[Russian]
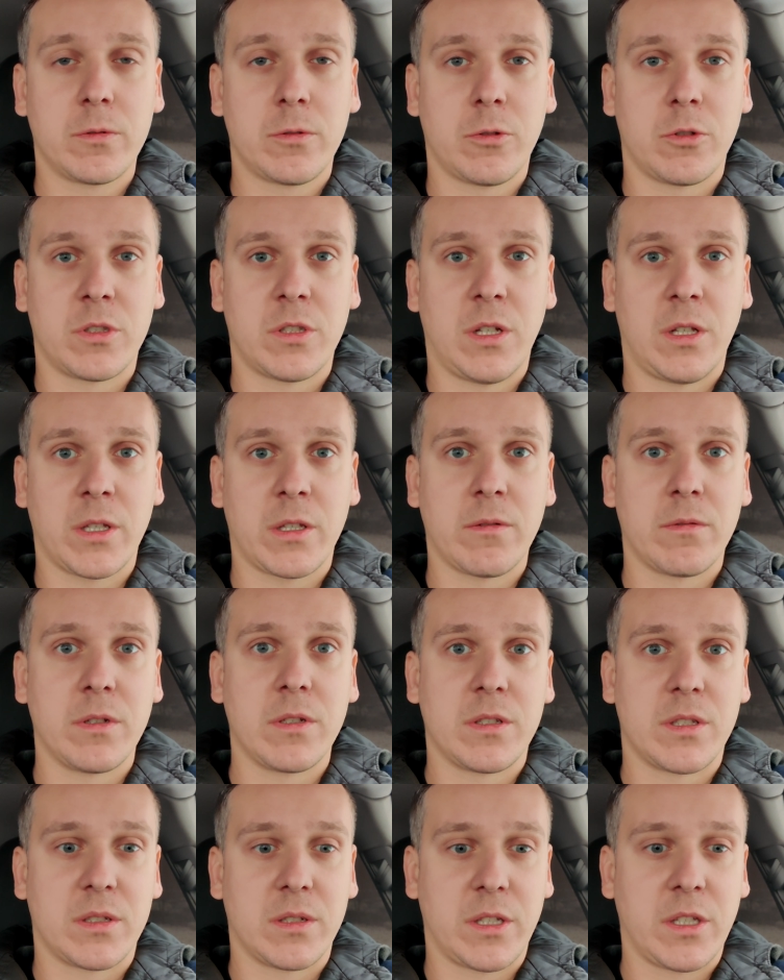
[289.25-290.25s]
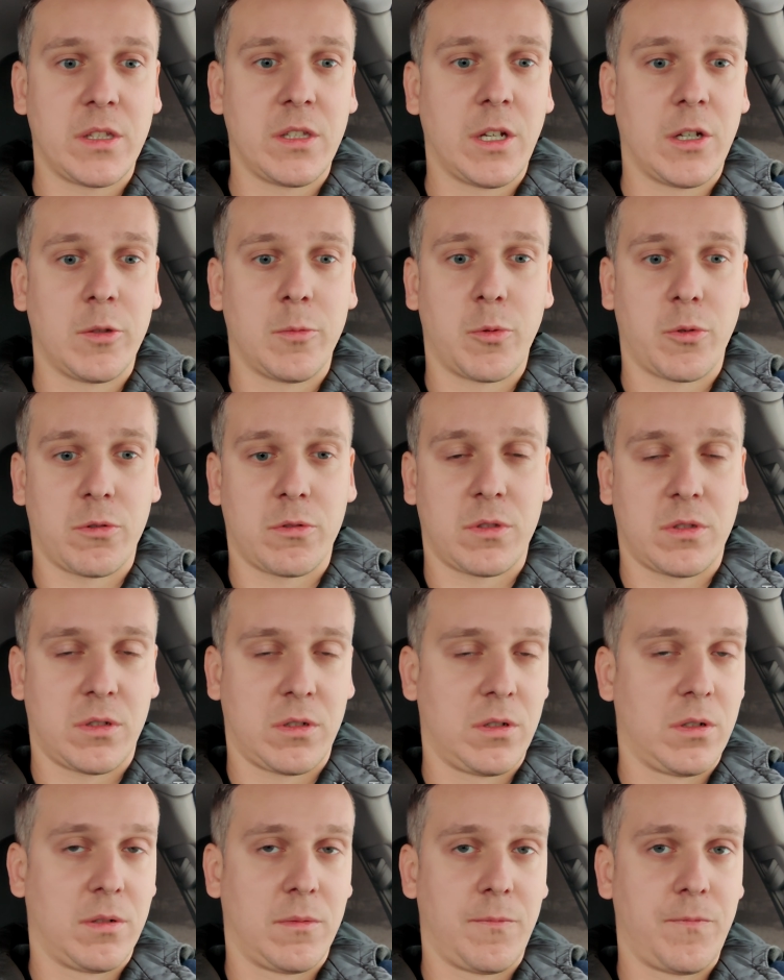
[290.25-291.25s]
кто сталкивается, кидают
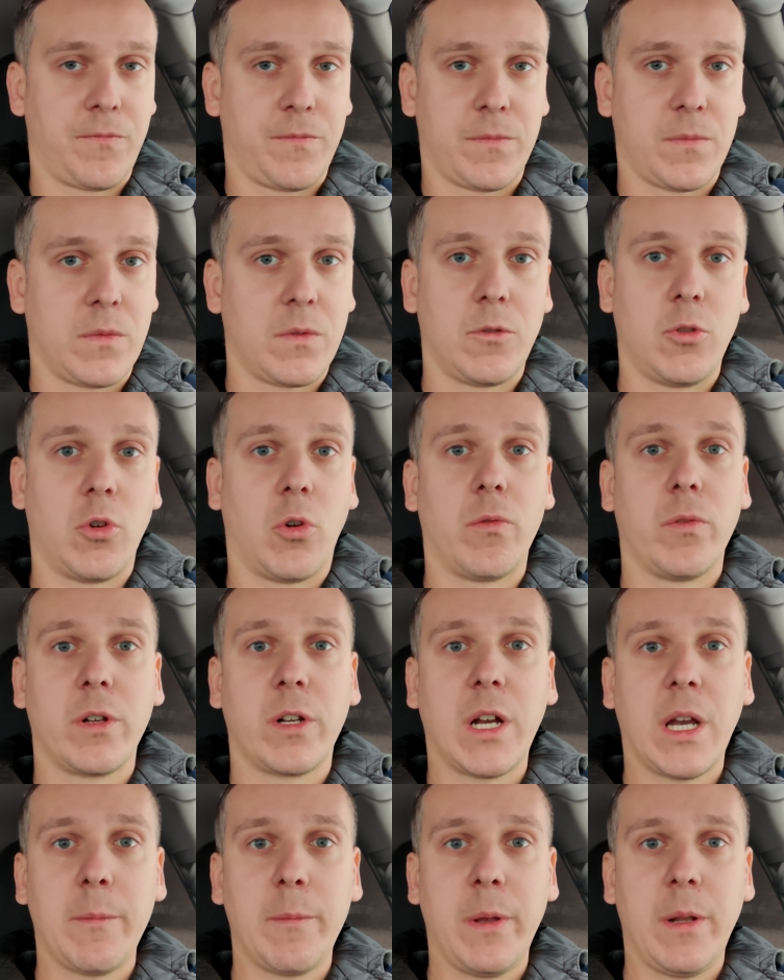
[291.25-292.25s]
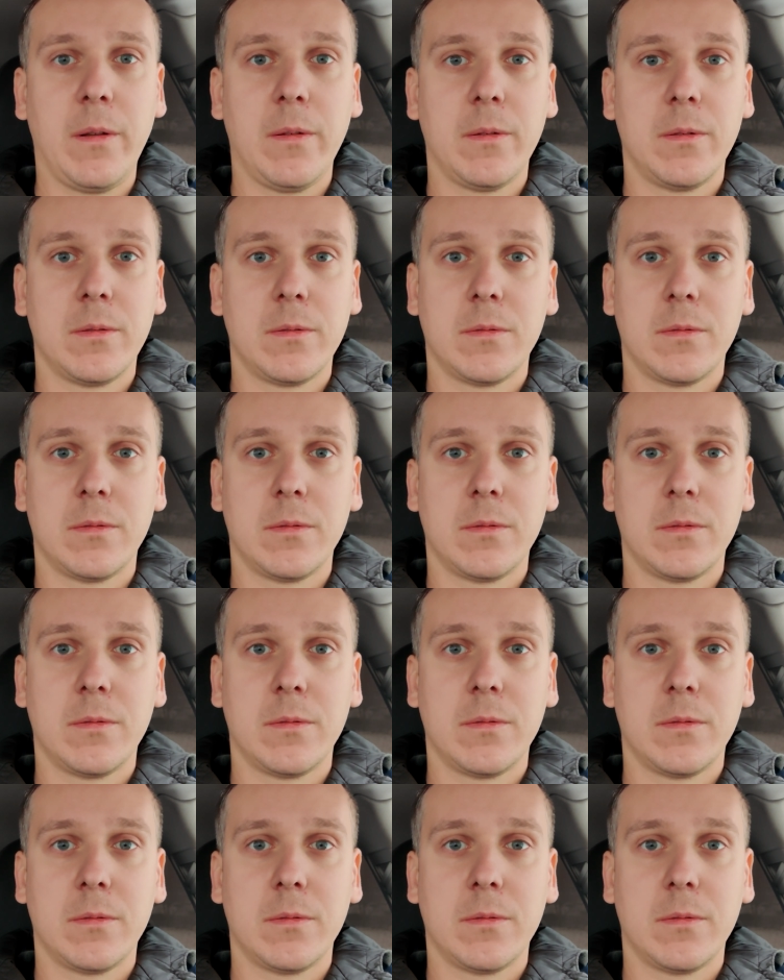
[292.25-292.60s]
просто новый кабель